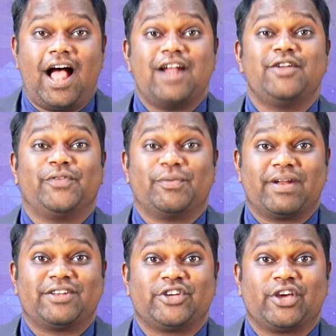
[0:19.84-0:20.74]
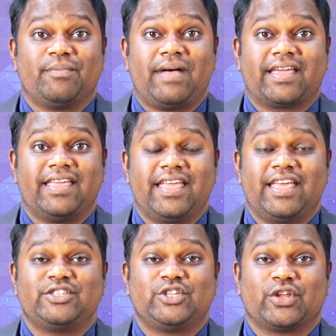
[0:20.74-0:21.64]
ஆண்டவரும் ரட்சகருமாகிய
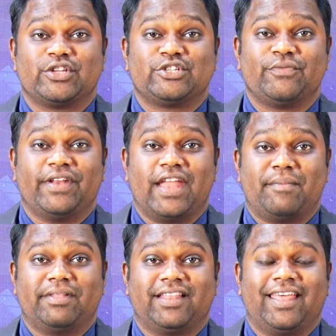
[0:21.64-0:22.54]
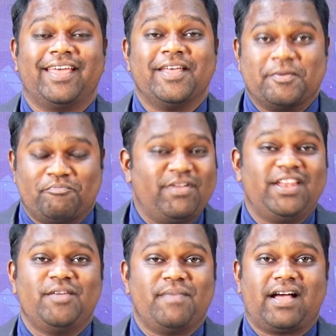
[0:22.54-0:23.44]
இயேசு கிறிஸ்துவின் நாமத்தில்
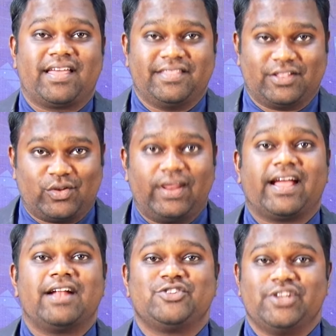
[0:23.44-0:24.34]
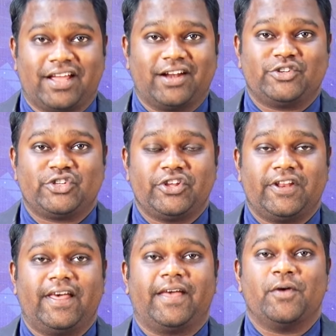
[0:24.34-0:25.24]
மீண்டுமாக இந்த தொலைக்காட்சி
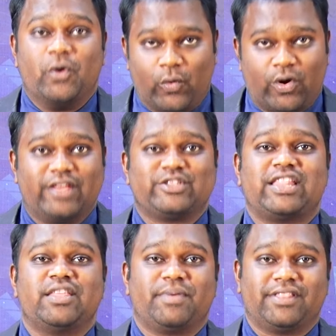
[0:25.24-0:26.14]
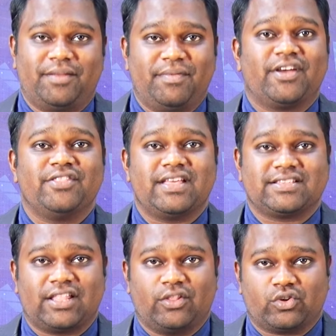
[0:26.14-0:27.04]
நிகழ்ச்சியில் உங்களை சந்திப்பதில் மிகுந்த
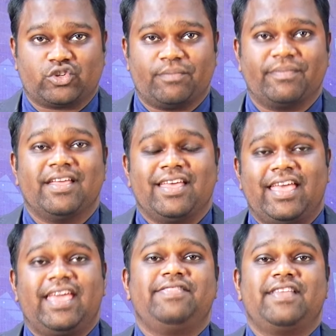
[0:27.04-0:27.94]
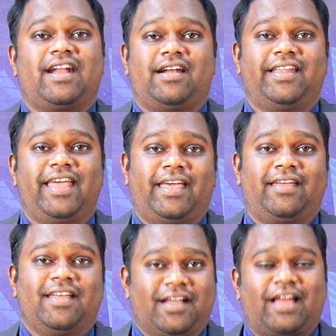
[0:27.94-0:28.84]
சந்தோஷம் இந்த நாளிலே
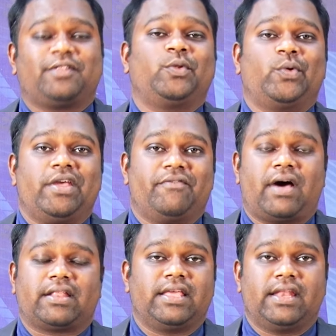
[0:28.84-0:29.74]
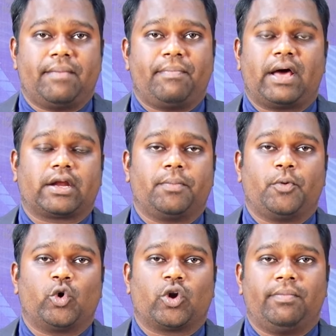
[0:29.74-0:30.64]
கர்த்தருடைய வார்த்தை நாம் பார்க்க
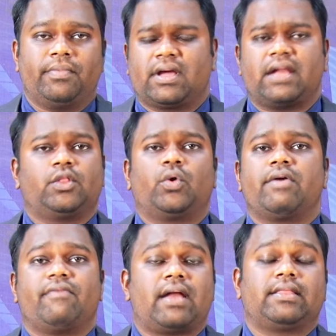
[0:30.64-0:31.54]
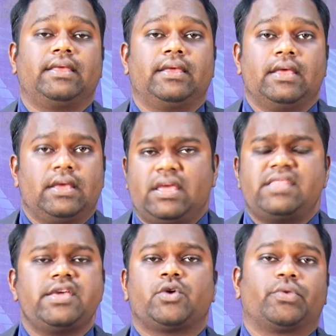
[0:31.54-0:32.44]
போகிறோம் கர்த்தருடைய வார்த்தை
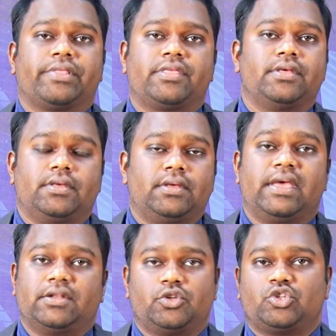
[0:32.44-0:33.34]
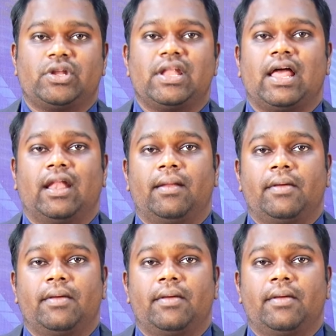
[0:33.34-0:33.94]
எதை குறித்து என்று சொன்னால்